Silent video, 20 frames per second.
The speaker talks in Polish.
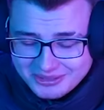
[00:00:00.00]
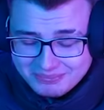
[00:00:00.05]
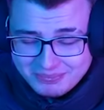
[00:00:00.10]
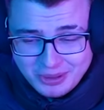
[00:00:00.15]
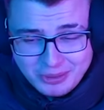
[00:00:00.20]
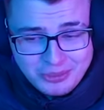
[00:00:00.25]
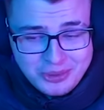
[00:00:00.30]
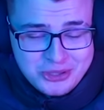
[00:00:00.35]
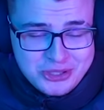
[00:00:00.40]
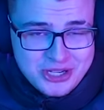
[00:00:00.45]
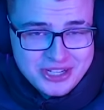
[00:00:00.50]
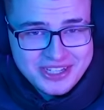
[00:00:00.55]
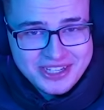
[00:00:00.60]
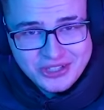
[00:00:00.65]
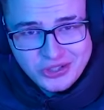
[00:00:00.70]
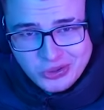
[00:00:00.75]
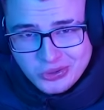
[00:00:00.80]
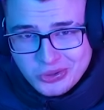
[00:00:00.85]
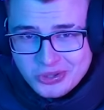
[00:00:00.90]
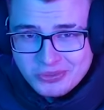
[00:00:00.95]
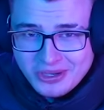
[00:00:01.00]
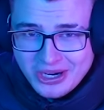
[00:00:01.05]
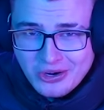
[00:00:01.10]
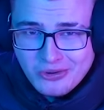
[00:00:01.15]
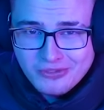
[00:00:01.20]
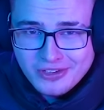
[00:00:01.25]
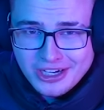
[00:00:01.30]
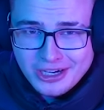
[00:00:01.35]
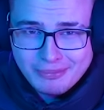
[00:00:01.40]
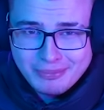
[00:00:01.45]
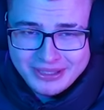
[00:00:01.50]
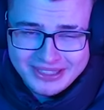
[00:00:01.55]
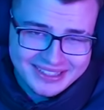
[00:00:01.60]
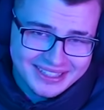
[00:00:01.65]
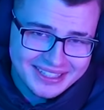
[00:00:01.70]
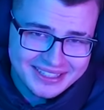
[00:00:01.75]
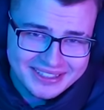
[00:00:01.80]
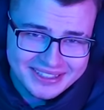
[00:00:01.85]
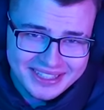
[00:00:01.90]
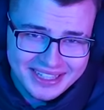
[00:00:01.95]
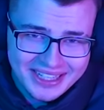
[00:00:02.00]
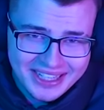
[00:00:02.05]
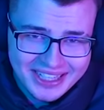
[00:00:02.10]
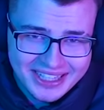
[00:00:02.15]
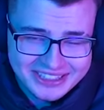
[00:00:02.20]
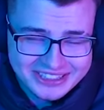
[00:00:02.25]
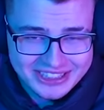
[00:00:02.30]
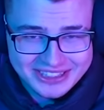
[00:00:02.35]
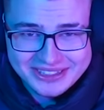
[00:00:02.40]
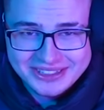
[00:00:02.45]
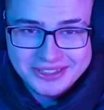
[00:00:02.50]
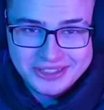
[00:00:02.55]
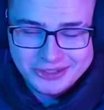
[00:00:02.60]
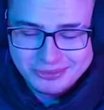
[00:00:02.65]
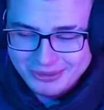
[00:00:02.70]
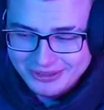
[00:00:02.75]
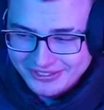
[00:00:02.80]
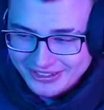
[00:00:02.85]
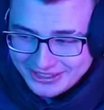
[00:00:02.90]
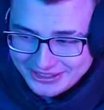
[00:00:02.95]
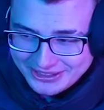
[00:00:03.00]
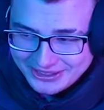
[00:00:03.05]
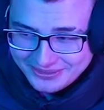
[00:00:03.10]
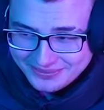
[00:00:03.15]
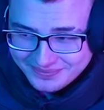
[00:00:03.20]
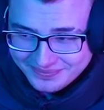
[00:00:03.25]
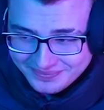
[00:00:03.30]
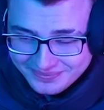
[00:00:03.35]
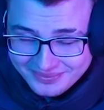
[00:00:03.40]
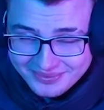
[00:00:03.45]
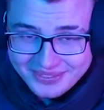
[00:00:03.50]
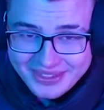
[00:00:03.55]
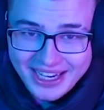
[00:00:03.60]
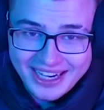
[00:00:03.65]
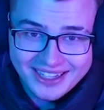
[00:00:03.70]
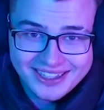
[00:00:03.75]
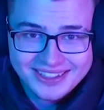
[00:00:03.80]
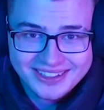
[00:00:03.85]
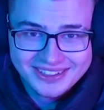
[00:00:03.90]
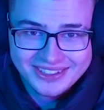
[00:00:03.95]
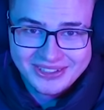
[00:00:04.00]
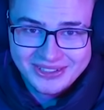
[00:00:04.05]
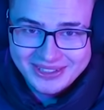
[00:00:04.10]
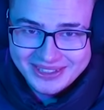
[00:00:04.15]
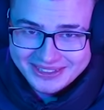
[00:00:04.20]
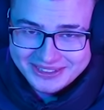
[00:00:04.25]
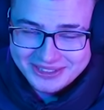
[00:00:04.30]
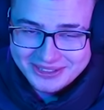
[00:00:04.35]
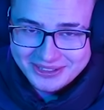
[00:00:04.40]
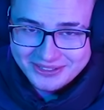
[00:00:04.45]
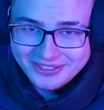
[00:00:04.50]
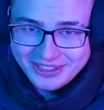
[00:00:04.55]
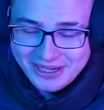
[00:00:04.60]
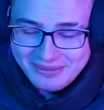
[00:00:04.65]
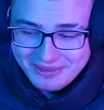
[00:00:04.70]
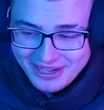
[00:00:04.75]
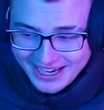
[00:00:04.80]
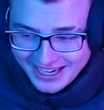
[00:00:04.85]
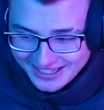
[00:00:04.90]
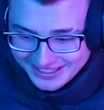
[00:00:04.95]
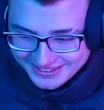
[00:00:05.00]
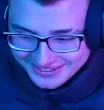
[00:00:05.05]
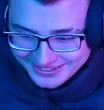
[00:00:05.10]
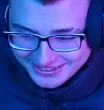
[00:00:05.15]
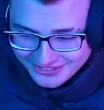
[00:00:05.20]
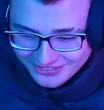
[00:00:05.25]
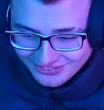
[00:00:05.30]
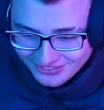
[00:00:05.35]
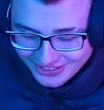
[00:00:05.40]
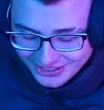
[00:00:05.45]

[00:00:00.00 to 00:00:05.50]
bo może niektórzy mają wiele pytań, a żadnych odpowiedzi. Tak, kolekcjonowałem karty w